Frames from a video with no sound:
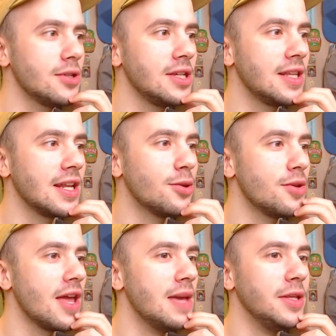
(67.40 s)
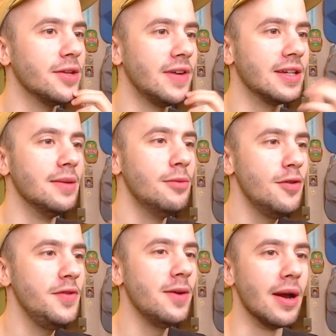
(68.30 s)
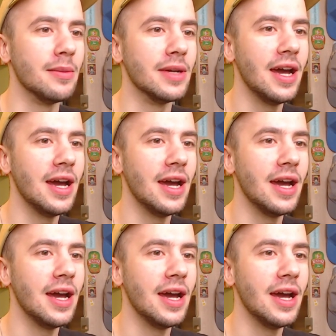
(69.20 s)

Polski teleturniej emitowany, mówiłem,